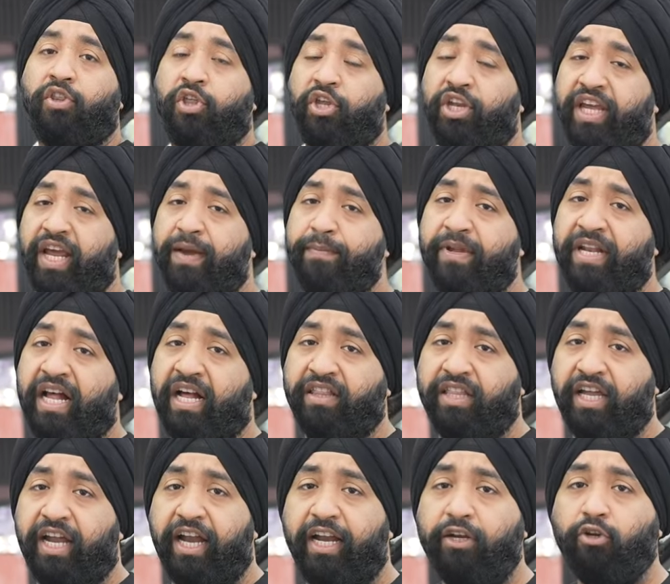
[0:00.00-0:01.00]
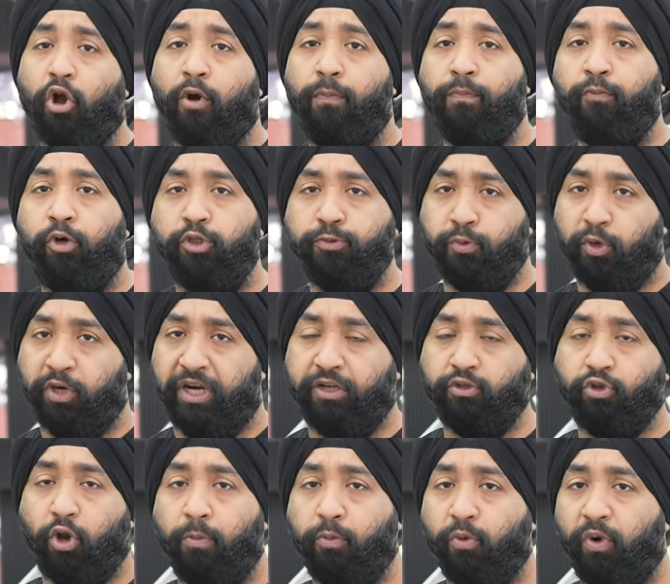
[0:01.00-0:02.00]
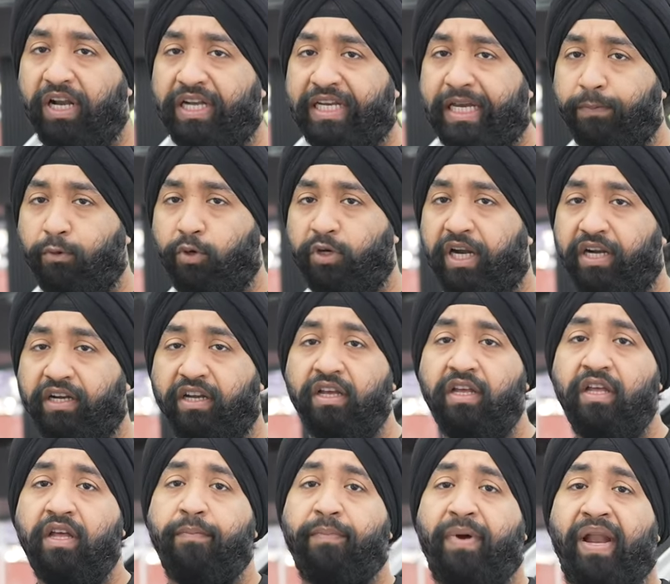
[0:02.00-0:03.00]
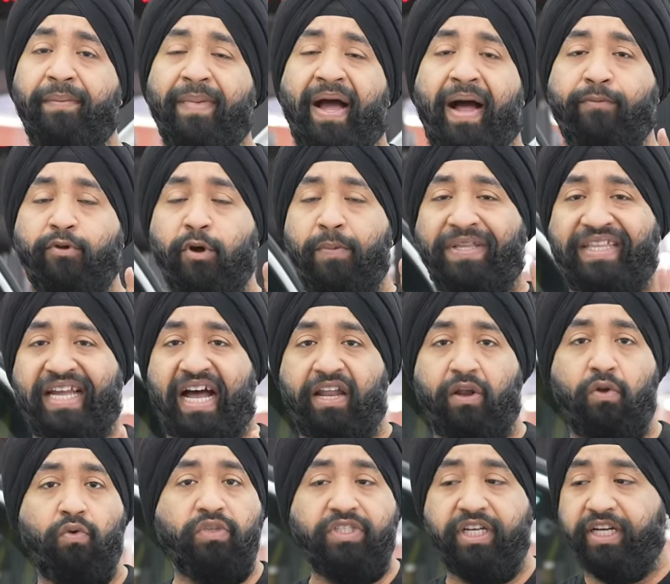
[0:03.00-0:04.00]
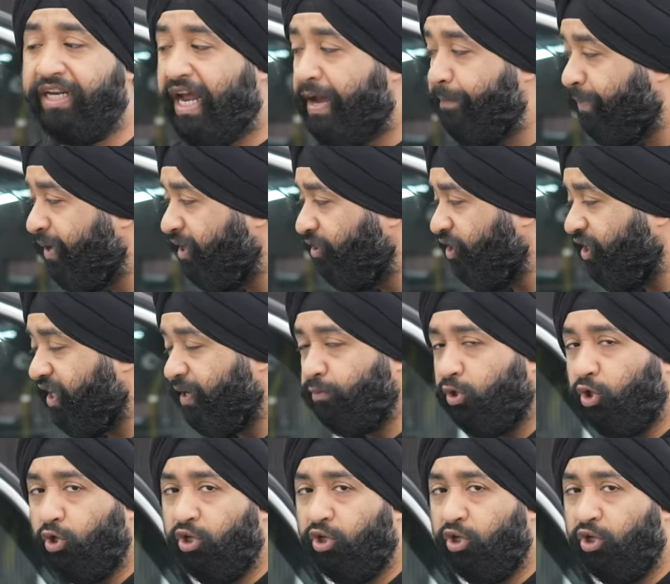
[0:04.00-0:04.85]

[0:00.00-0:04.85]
थ्री एम बनाता है टॉप मोस्ट प्रोडक्ट टॉप क्वालिटी प्रोडक्ट पर मैं आपको बता रहा हूँ ये डैम्पिंग थ्री एम की